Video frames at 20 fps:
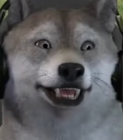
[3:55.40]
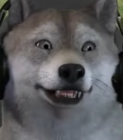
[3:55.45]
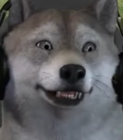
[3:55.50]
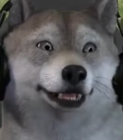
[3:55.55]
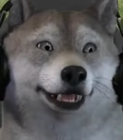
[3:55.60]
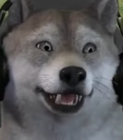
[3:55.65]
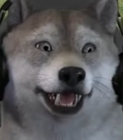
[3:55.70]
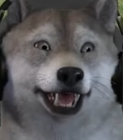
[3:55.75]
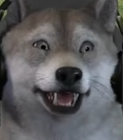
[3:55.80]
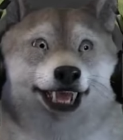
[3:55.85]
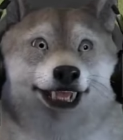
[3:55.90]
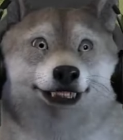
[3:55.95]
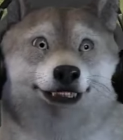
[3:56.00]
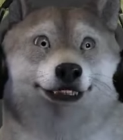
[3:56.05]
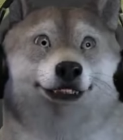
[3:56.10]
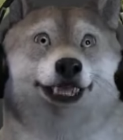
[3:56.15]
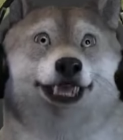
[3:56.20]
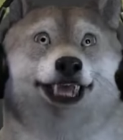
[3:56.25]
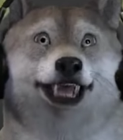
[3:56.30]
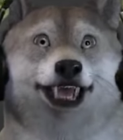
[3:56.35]
wo das auch
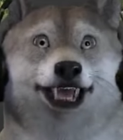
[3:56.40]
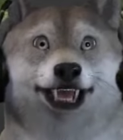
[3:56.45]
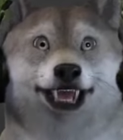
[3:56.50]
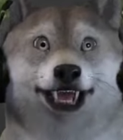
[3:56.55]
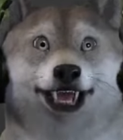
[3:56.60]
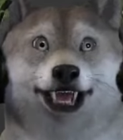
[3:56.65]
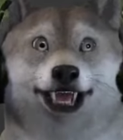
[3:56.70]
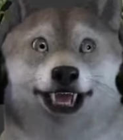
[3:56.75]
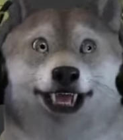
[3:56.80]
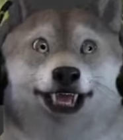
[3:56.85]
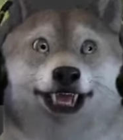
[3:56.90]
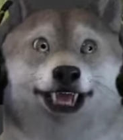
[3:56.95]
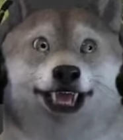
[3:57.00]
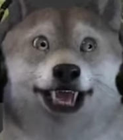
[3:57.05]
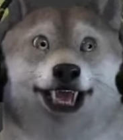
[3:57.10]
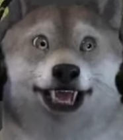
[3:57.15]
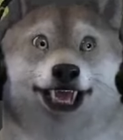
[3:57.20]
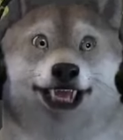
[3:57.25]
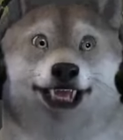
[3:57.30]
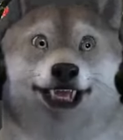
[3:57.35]
gemacht hat,
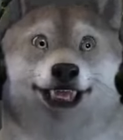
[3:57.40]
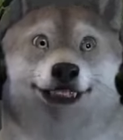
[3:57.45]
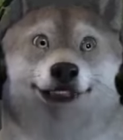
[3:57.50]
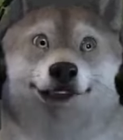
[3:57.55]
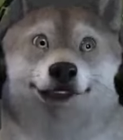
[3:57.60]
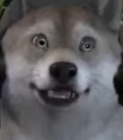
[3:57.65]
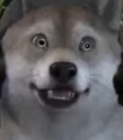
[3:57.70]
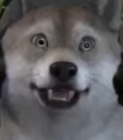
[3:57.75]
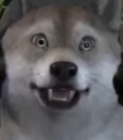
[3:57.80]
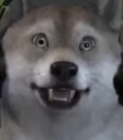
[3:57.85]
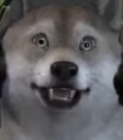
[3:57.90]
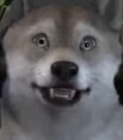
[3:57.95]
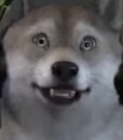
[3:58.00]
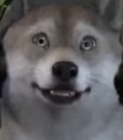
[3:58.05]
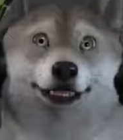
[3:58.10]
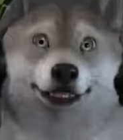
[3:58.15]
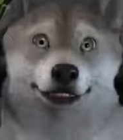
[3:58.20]
der ähm, kann es auch dann